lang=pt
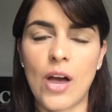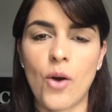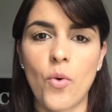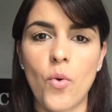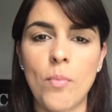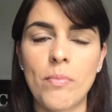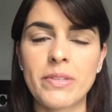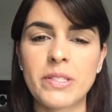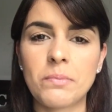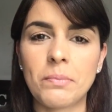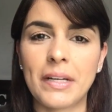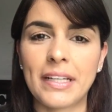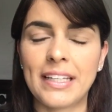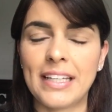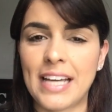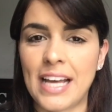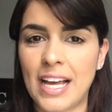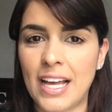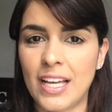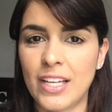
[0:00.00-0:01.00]
algumas
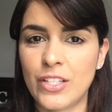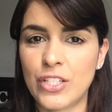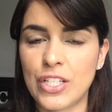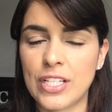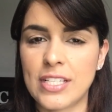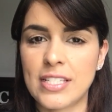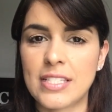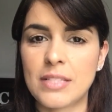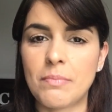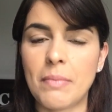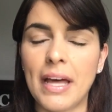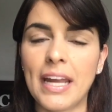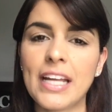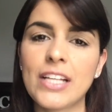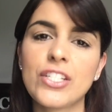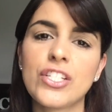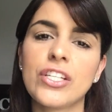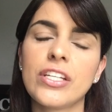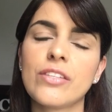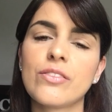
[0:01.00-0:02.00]
maquiagens
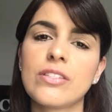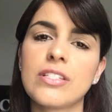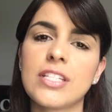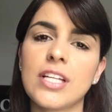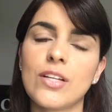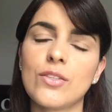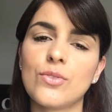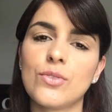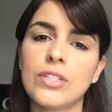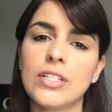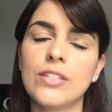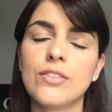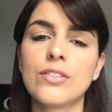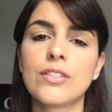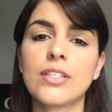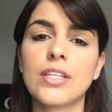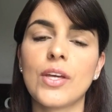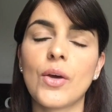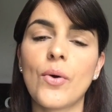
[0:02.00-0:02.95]
baratinhas dos Estados Unidos que